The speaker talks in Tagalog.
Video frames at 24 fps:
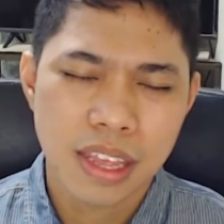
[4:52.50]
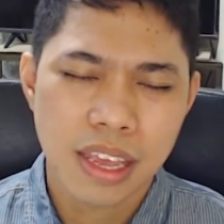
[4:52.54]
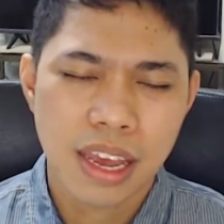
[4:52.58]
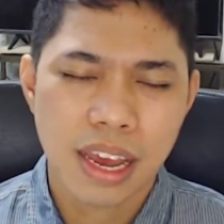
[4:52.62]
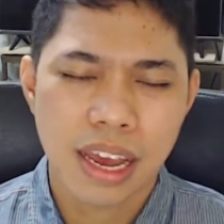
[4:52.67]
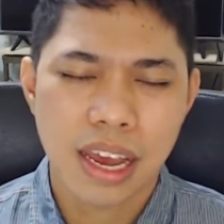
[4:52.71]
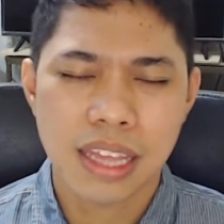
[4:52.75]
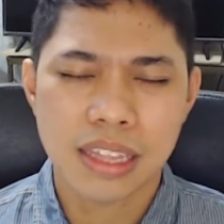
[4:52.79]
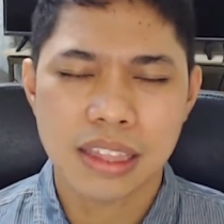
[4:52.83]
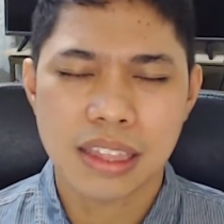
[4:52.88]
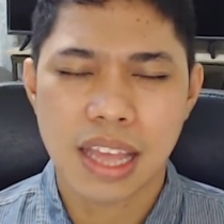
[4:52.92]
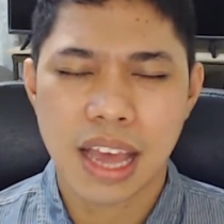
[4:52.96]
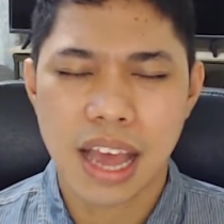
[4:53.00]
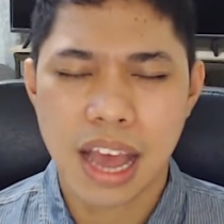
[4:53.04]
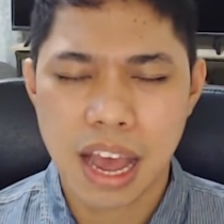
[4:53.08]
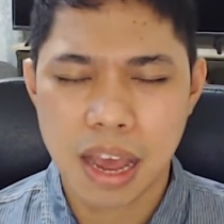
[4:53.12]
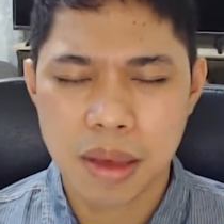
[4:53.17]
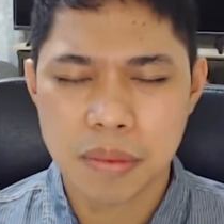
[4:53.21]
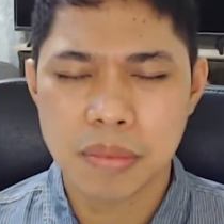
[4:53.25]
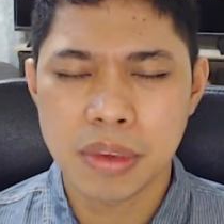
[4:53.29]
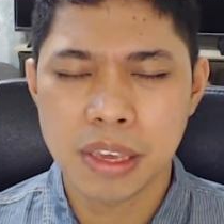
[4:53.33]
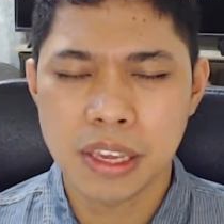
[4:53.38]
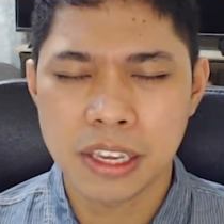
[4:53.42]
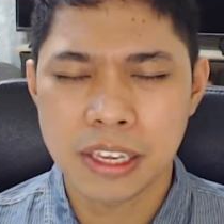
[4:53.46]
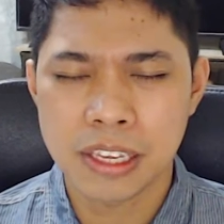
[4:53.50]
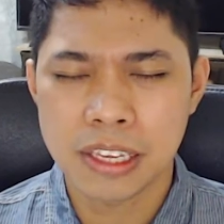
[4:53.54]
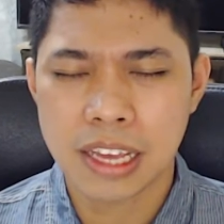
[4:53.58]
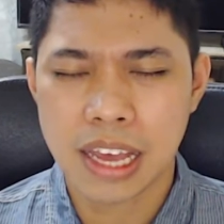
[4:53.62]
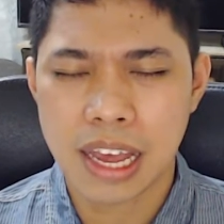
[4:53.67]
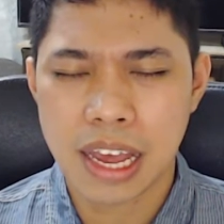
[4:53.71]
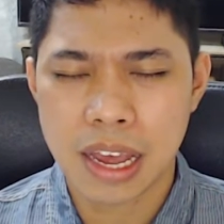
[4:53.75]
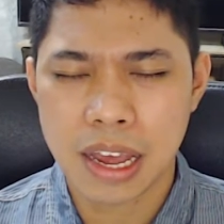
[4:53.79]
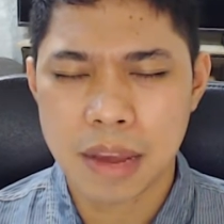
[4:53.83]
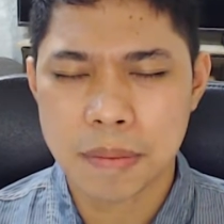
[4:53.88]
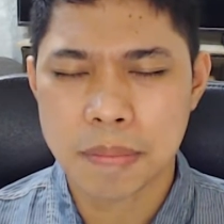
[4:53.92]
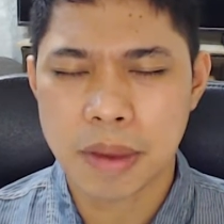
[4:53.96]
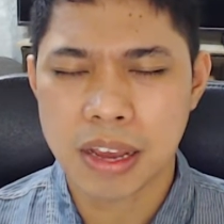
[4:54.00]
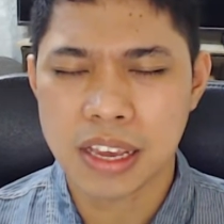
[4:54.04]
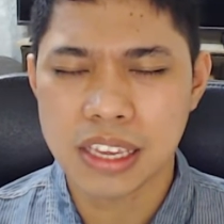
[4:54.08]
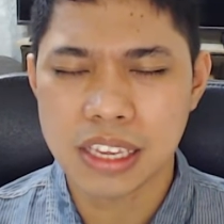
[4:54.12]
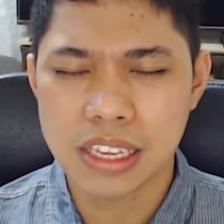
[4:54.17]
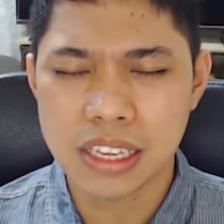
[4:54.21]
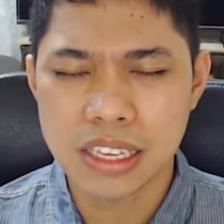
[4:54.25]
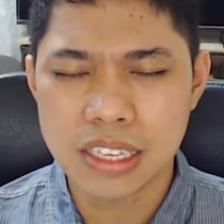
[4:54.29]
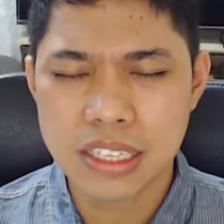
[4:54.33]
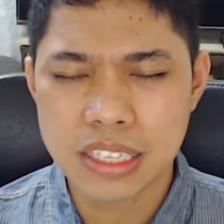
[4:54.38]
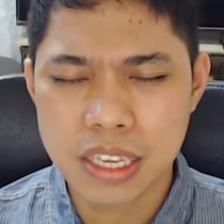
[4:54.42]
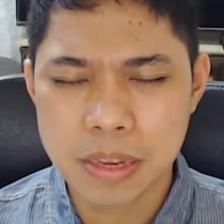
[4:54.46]
at aming uh,
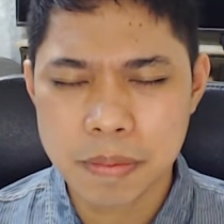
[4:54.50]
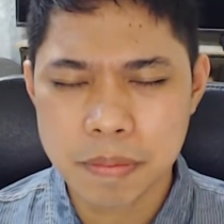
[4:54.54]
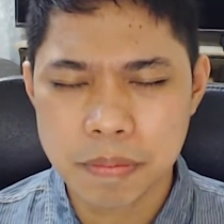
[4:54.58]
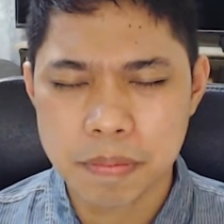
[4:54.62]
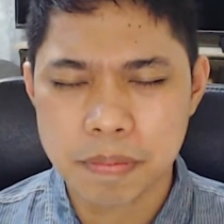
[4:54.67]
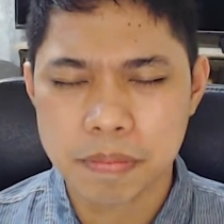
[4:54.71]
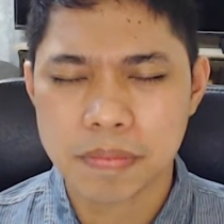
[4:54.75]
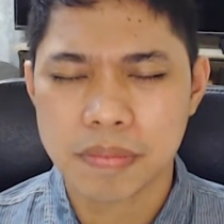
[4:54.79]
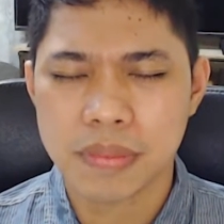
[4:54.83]
pag-iisip.